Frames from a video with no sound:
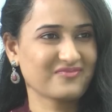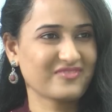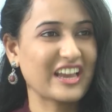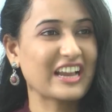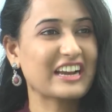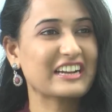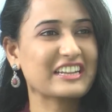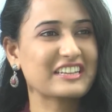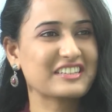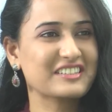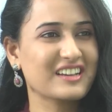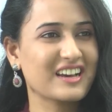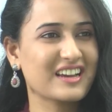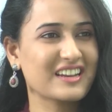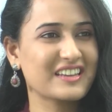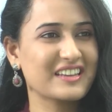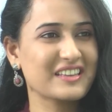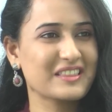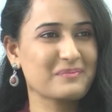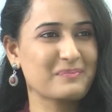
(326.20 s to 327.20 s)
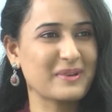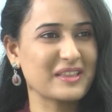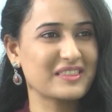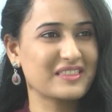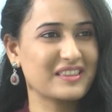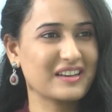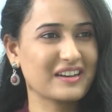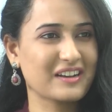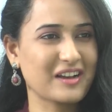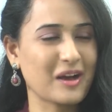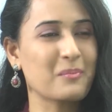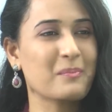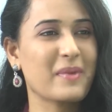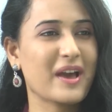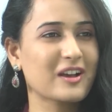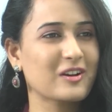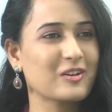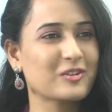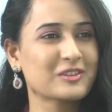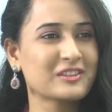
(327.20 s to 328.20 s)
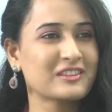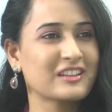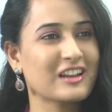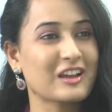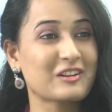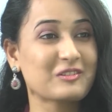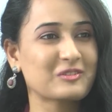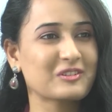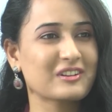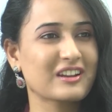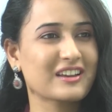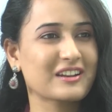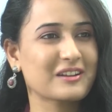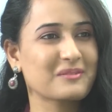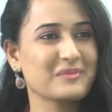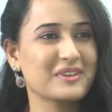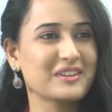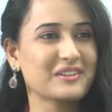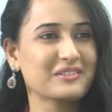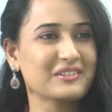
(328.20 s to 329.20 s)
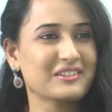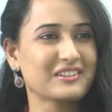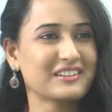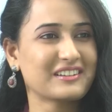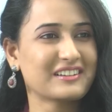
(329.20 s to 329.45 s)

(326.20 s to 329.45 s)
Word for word: వెంకటేష్ గారికి ఇది పెద్ద కంబ్యాక్ అవుతుందని అనుకున్నారా మీరు